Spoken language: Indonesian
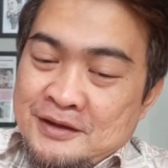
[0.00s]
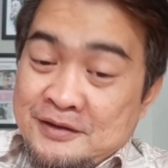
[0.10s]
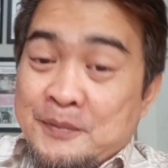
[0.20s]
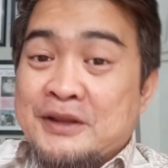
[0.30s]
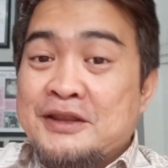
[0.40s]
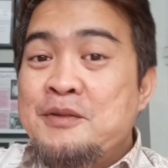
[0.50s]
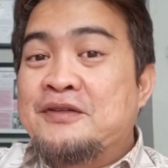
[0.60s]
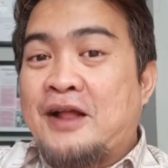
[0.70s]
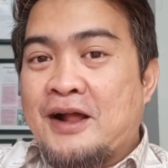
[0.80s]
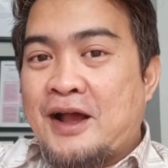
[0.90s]
Seperti
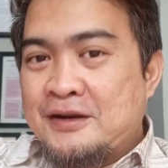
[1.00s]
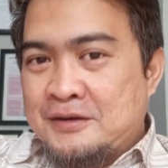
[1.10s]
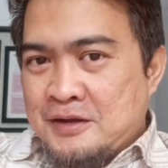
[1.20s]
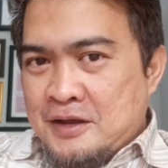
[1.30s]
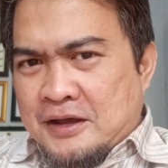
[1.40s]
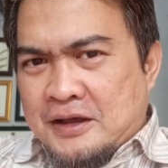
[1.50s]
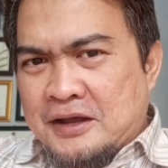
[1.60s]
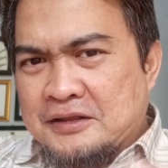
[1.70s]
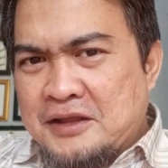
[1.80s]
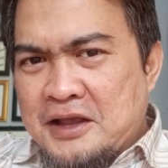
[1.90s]
misalkan
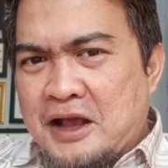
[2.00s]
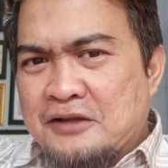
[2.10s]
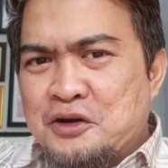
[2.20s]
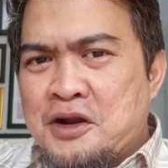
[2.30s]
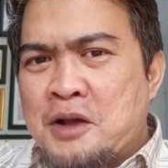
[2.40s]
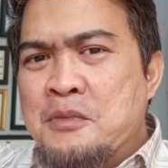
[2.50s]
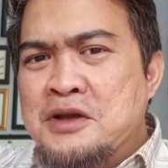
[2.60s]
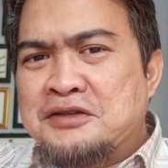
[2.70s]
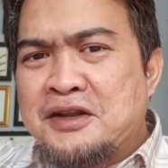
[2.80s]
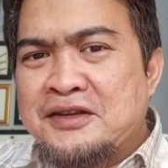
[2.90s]
ketika seorang
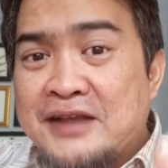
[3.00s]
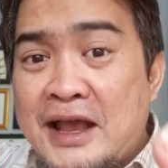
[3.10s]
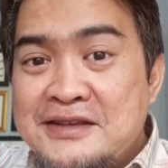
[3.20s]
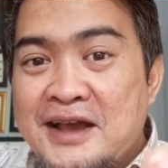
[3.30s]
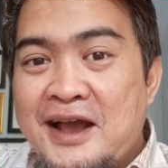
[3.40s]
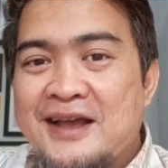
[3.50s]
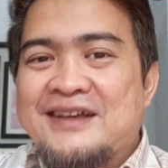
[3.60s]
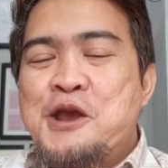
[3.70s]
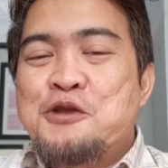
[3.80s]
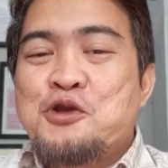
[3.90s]
menteri saja
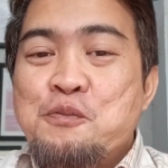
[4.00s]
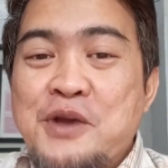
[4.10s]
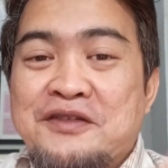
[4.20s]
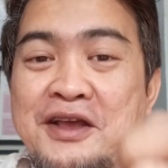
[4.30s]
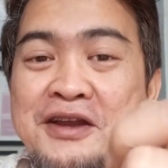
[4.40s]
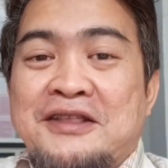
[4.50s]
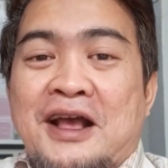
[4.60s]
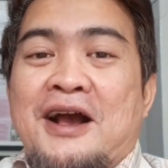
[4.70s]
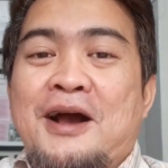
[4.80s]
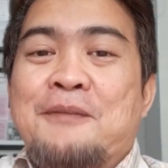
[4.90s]
itu bisa
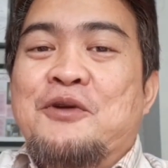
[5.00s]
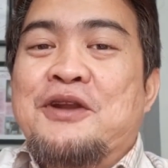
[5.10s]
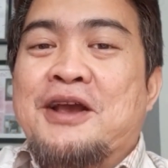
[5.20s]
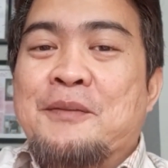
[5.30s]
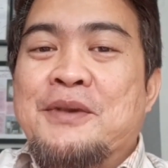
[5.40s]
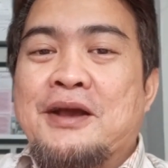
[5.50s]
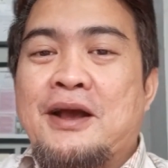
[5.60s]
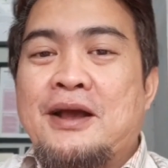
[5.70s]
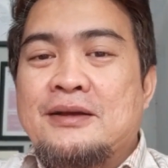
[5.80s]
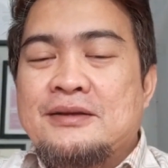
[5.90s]
ditangkap oleh KPK,
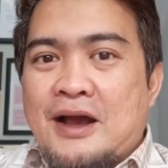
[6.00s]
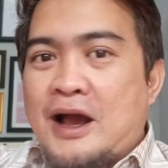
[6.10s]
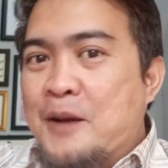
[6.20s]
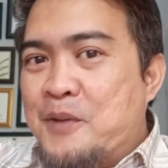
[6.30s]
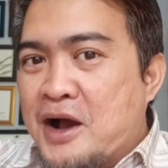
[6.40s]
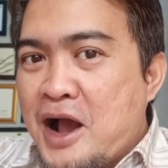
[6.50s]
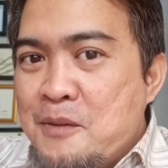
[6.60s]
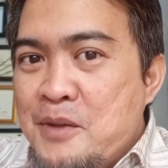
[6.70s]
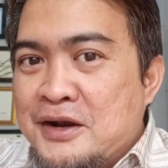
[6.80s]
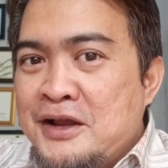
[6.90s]
apa
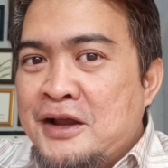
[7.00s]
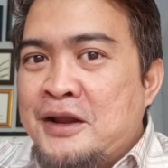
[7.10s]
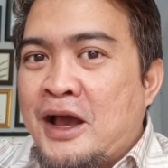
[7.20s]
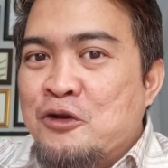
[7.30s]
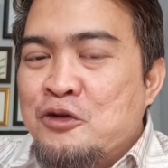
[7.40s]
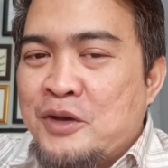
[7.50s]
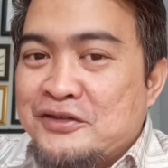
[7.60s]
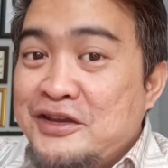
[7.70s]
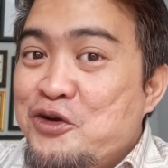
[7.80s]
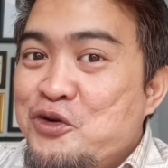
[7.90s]
kabar dengan Harun
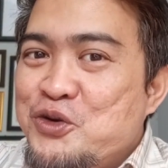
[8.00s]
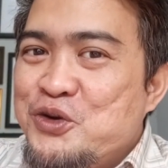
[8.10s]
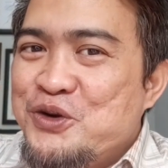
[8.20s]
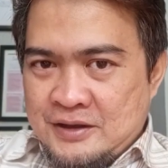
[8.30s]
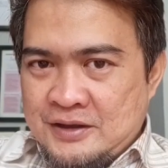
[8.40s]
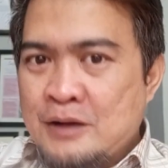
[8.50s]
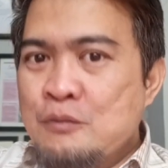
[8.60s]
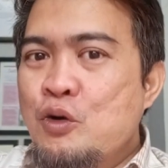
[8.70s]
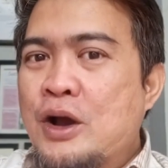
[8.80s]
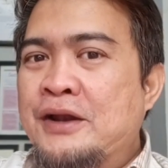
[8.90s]
Masiku yang
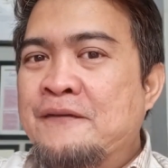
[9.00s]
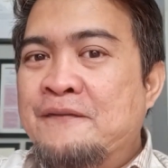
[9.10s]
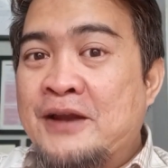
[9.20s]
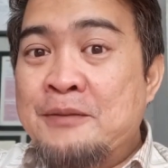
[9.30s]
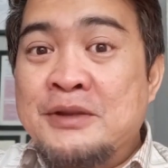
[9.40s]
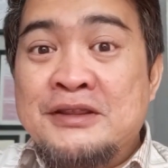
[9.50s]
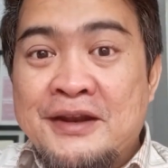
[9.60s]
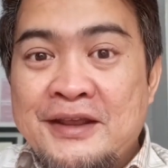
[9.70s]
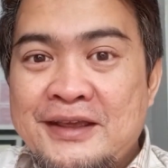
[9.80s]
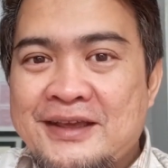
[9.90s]
bukan levelan
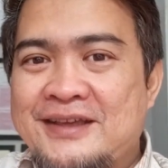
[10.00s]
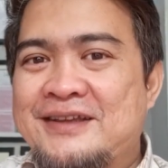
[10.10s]
menteri